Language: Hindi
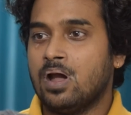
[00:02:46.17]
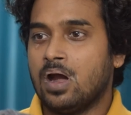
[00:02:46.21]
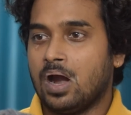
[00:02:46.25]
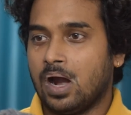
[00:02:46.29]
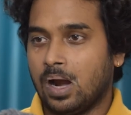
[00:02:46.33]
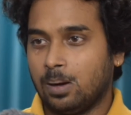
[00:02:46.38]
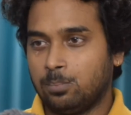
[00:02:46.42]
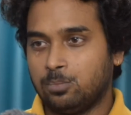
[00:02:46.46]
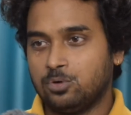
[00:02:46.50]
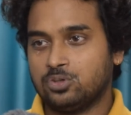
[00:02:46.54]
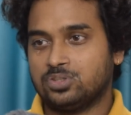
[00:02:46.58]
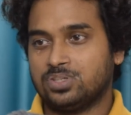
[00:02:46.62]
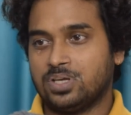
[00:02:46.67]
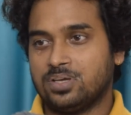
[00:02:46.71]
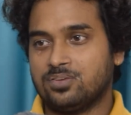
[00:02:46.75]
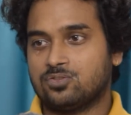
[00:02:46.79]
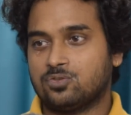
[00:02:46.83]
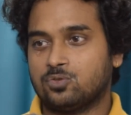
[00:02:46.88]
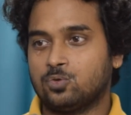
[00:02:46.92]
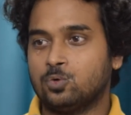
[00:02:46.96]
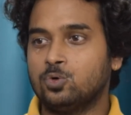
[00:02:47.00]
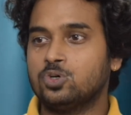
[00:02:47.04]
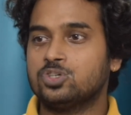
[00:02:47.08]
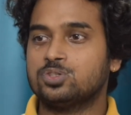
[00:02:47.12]
अब उसे
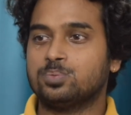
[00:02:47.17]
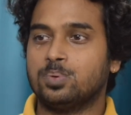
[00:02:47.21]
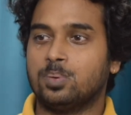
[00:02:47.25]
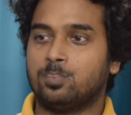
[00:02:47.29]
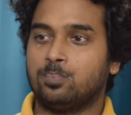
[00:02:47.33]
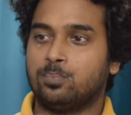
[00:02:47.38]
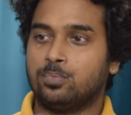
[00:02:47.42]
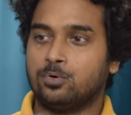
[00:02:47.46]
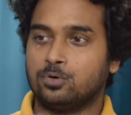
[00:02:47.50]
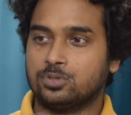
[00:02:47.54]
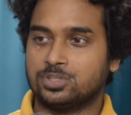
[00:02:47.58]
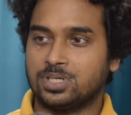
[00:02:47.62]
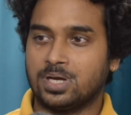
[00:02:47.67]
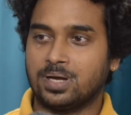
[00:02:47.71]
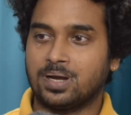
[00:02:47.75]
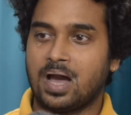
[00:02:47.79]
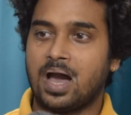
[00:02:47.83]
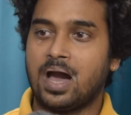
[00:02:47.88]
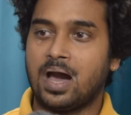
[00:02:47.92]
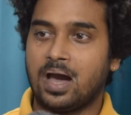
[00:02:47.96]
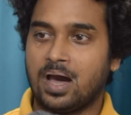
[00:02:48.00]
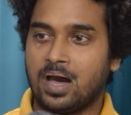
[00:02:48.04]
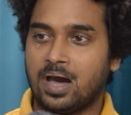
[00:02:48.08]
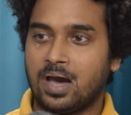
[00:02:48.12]
सूक्ष्म पोषक
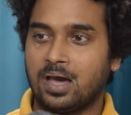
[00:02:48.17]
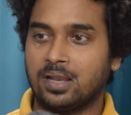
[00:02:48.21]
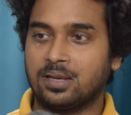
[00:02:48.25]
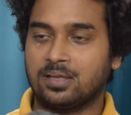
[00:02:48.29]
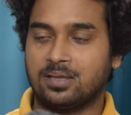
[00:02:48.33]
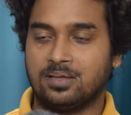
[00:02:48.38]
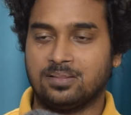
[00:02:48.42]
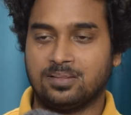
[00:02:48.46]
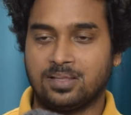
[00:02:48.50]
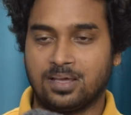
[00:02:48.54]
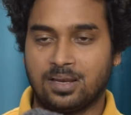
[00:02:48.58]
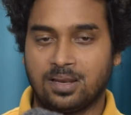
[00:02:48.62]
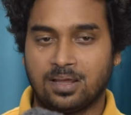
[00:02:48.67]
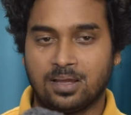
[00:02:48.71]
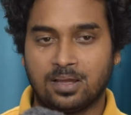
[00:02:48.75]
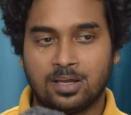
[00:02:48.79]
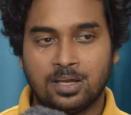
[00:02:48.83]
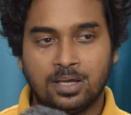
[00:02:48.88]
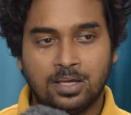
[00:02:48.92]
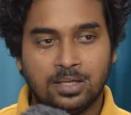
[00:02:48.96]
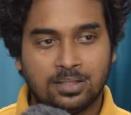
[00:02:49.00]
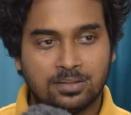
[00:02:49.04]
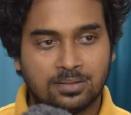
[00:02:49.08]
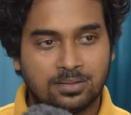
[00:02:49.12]
आहार की
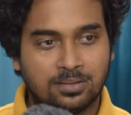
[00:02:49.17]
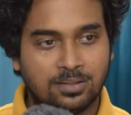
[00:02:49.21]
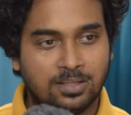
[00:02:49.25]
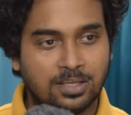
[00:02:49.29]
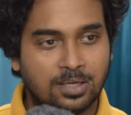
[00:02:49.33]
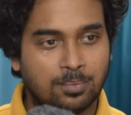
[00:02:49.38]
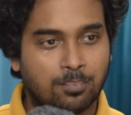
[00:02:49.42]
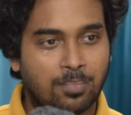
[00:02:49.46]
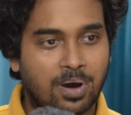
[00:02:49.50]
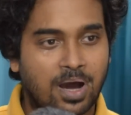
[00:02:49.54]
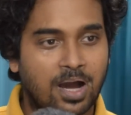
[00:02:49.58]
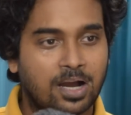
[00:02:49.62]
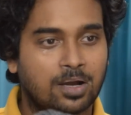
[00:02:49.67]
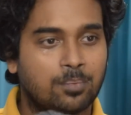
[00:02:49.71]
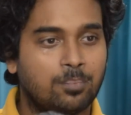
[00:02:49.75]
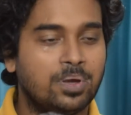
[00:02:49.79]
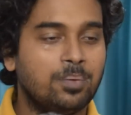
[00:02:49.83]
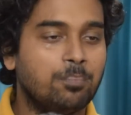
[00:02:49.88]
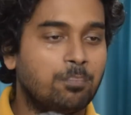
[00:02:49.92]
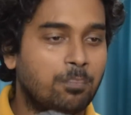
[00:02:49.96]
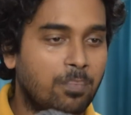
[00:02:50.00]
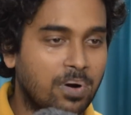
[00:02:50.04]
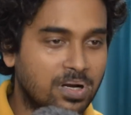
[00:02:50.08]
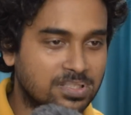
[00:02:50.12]
तरह दिमाग
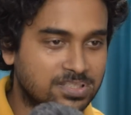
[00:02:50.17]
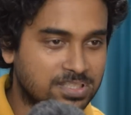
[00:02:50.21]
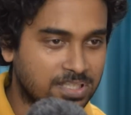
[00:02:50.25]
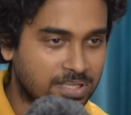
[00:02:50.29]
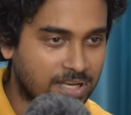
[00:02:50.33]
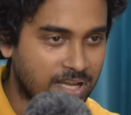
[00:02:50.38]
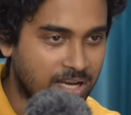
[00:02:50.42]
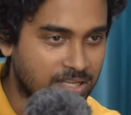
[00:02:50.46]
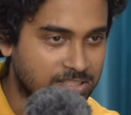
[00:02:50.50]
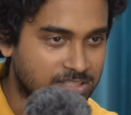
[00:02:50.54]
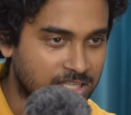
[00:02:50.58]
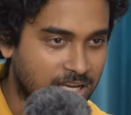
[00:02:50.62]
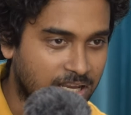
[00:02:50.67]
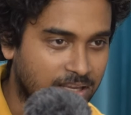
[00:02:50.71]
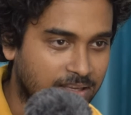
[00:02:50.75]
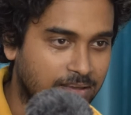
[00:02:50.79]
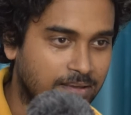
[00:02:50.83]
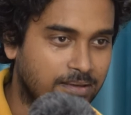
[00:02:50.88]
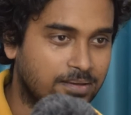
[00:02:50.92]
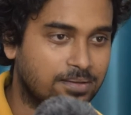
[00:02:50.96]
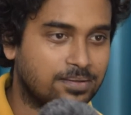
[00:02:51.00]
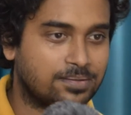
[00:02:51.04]
में बसना चाहिए